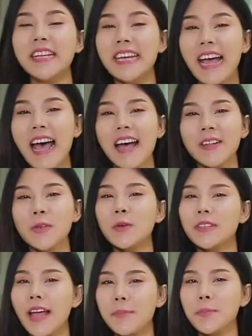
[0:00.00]
ดีค่ะ ตุ๊
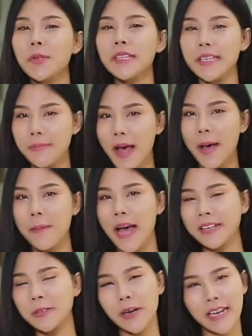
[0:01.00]
กตาปุณธิภา
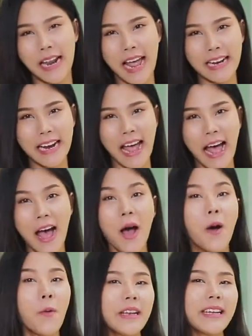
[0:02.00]
พักสวรรณราชค่ะ
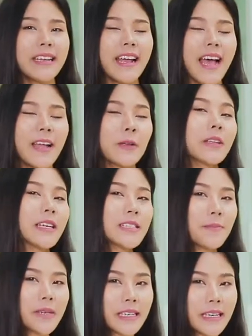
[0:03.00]
วันนี้นะคะตุ๊กตา
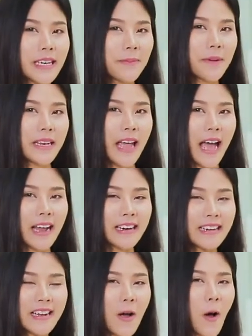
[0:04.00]
จะมาเฉลยปัญหา
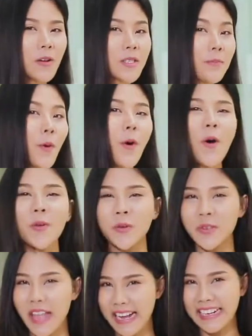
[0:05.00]
เรื่องของสะโพกของ
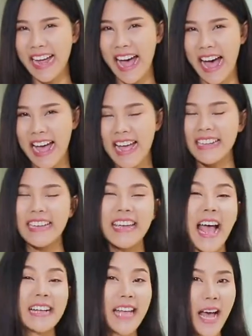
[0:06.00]
ตุ๊กตากันค่ะ ถ้า
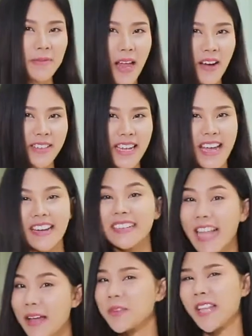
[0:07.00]
อยากทราบแล้วเนี่ยก็
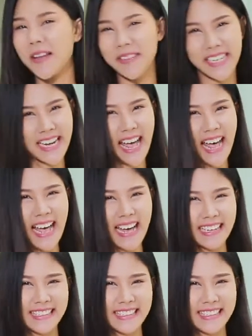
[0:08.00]
ตามตุ๊กตาเลยค่ะ